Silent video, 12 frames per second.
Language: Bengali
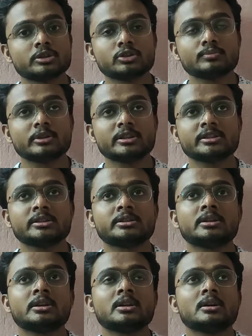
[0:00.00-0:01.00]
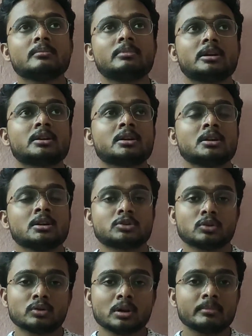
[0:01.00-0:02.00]
কিছু পড়েছি বাট
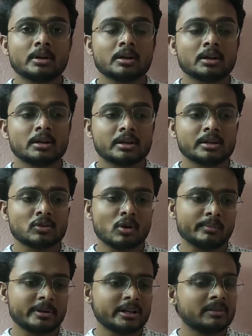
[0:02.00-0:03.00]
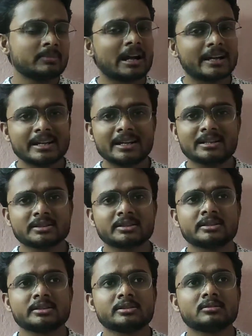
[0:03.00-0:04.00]
যখন আমরা এই কম্পিটিটিভ লাইনে
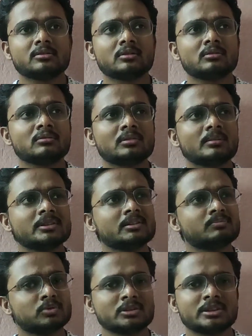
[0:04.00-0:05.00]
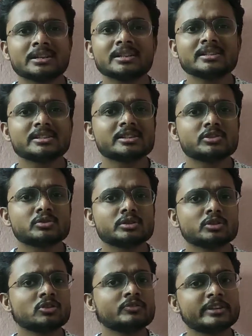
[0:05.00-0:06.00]
আসছি তখন আমাদের প্রত্যেকটা জিনিস কিছু কিছু
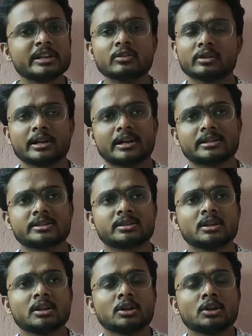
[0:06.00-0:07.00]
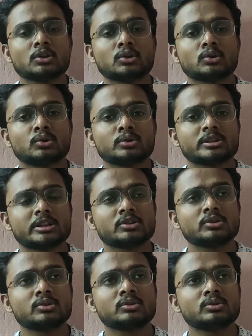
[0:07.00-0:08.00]
হলেও ফিকে হয়ে গেছে তো সেই
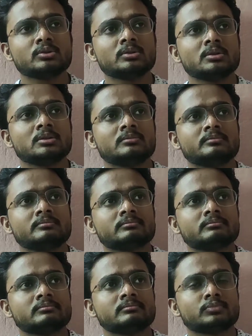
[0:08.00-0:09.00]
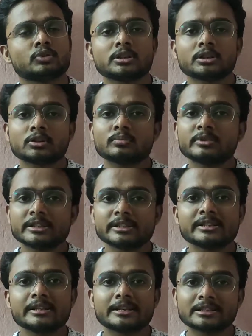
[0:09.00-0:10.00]
জন্য প্রত্যেকটা খুব
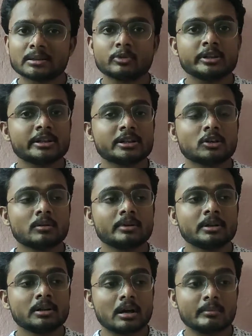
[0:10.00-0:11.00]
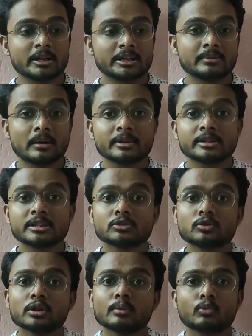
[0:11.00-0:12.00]
ট্রিকি এক্সাম ওরিয়েন্টেড হবে আমরা কিভাবে
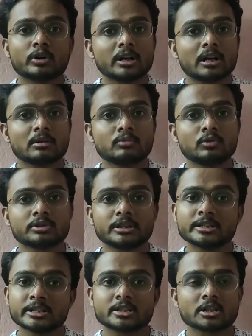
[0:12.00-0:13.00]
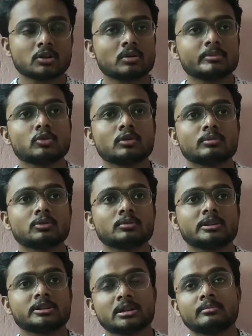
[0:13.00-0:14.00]
জিনিসগুলোকে মনে রাখবো সেই চেষ্টাটাও আমি করব
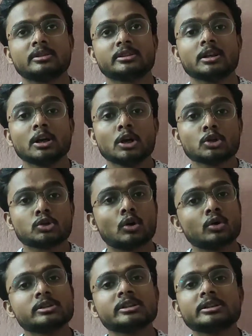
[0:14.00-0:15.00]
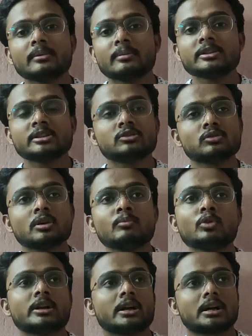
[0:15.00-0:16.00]
তোমাদের সামনে যে সহজে কিভাবে জিনিসগুলোকে
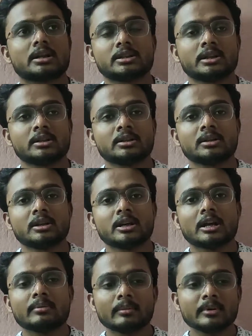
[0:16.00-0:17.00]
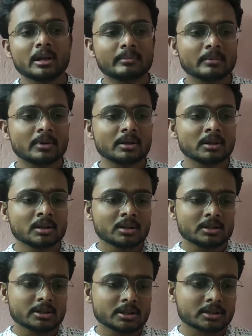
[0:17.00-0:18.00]
মনে রাখা যায় এইভাবেই আমি আমার
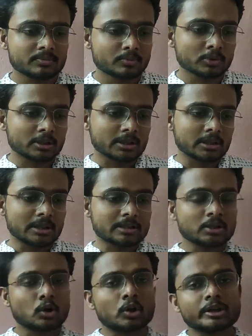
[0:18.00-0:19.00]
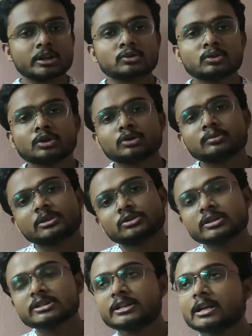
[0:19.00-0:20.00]
জাস্ট প্রত্যেকটা ক্লাসের কন্টেন্টগুলোকে তোমাদের
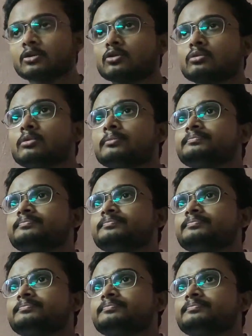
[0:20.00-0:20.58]
সঙ্গে শেয়ার করবো